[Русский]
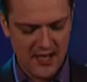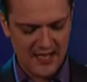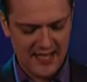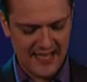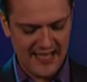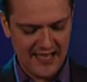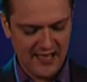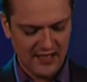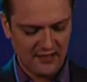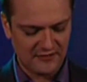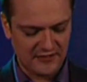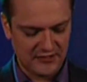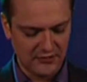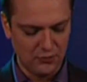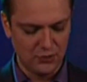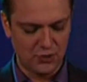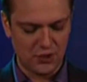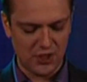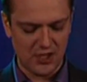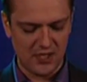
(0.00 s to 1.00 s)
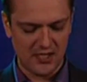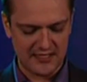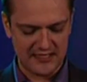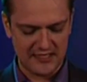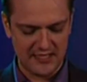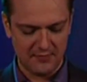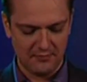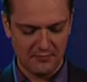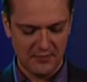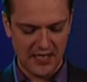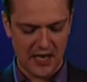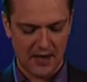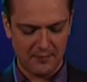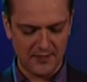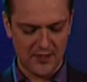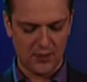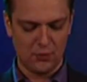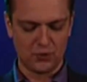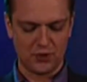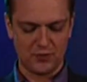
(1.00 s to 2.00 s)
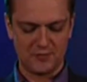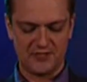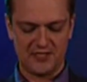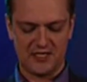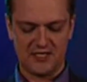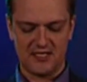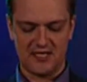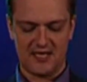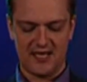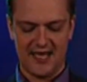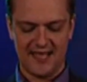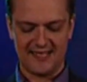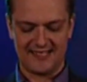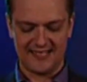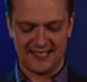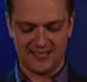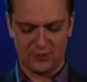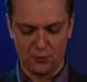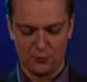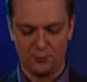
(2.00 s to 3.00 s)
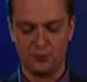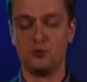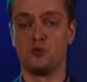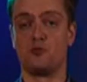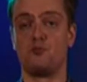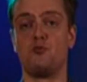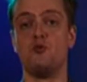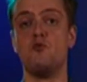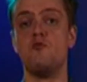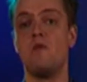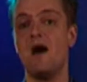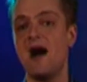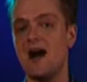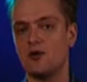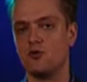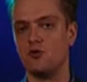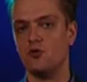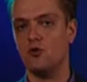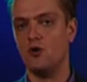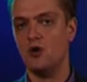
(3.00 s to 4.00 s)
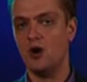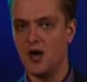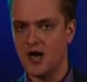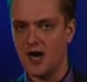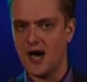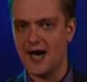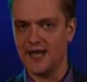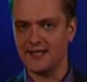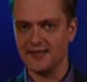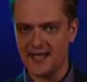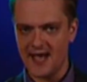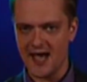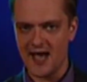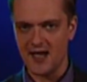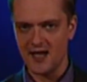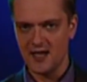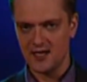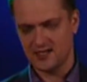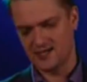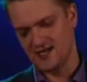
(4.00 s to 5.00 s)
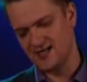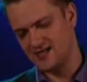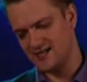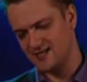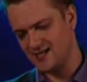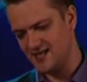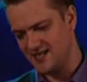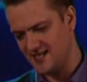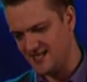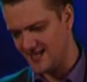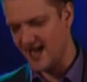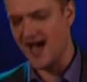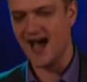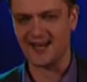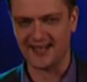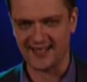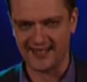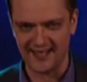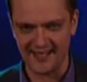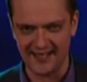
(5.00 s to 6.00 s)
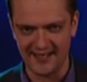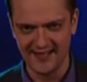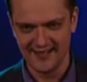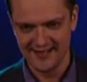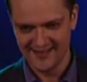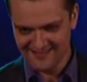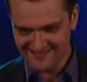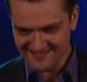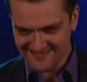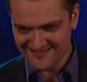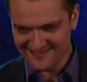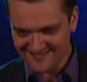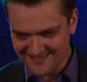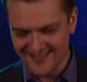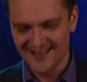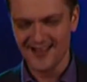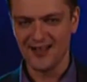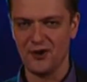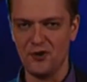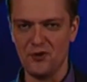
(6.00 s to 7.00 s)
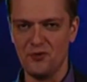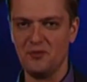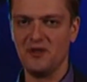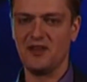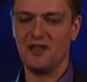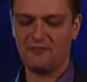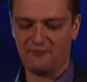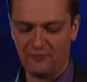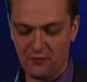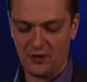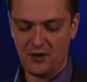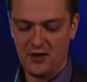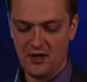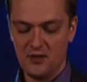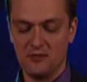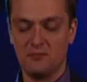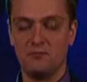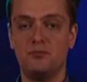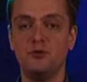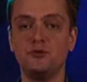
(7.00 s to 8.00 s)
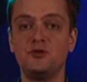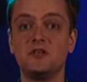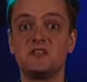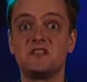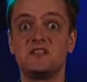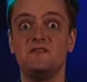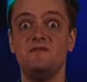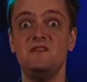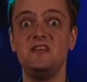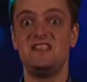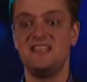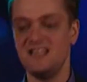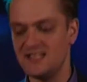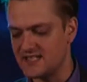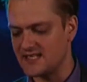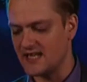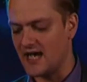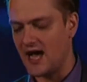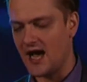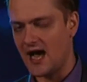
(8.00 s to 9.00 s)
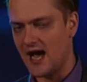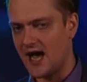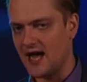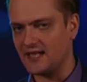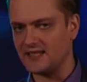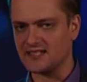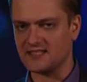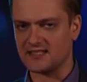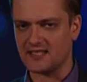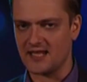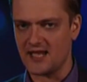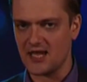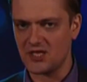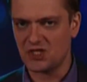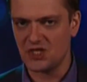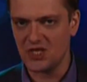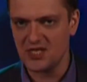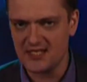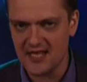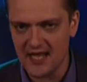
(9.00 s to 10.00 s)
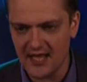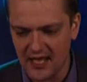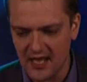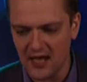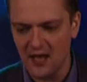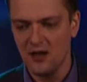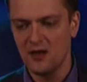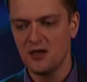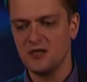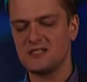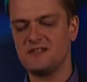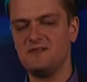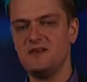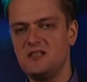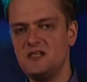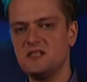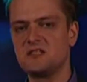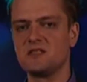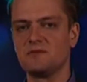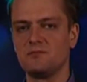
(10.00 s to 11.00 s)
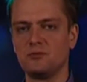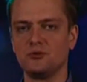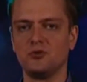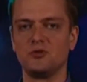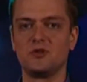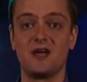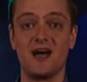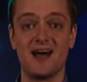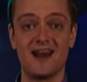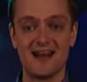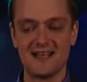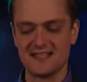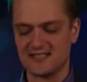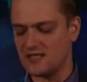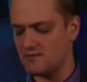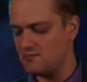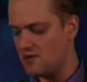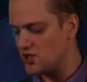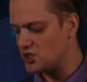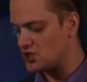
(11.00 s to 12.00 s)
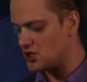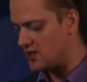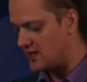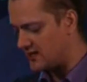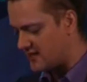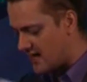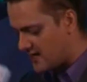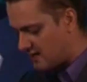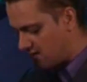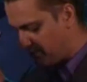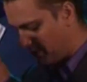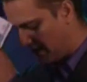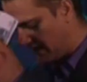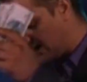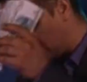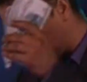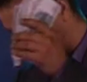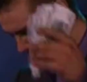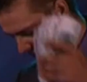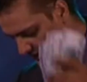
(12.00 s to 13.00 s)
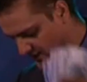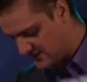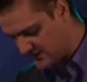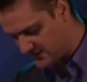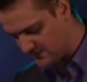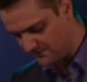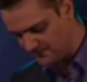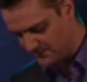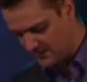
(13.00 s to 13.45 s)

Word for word: и в случае, если мы обнаружим среди этих купюр бумагу, она, как яркий люминофор, будет светиться, а настоящие деньги светиться будут гораздо меньше. Итак, приготовились.